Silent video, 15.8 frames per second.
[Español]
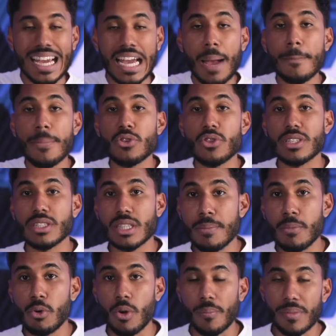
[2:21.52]
cambio de
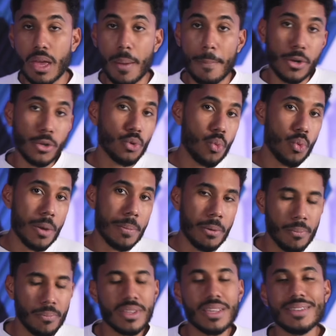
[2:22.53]
estímulo. Pero tu
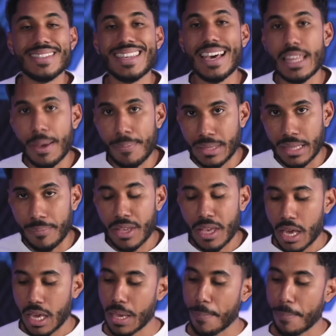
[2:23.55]
cuerpo se adapta
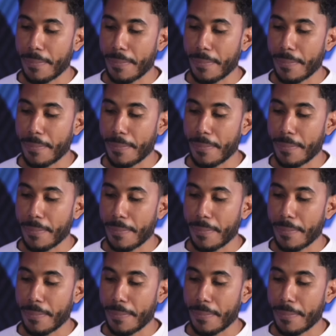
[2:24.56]
y